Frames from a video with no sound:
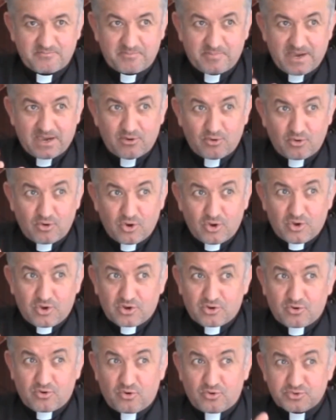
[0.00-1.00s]
pero
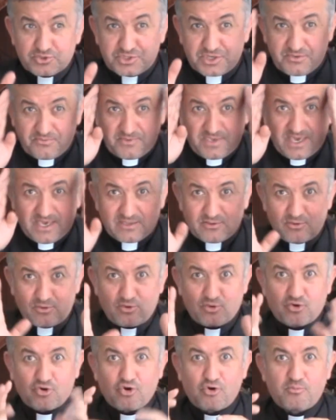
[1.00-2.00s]

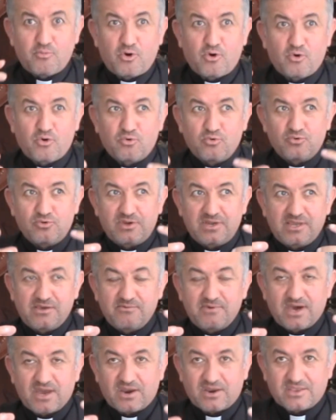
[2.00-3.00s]
concibiéndolo como un
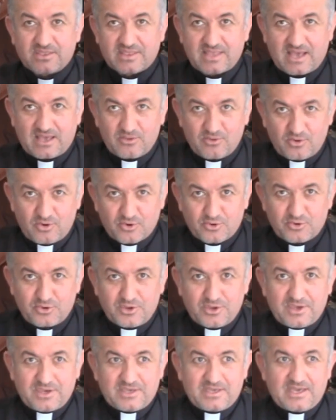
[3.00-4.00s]
libertador
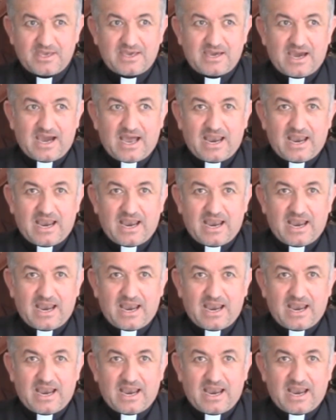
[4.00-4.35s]
eh,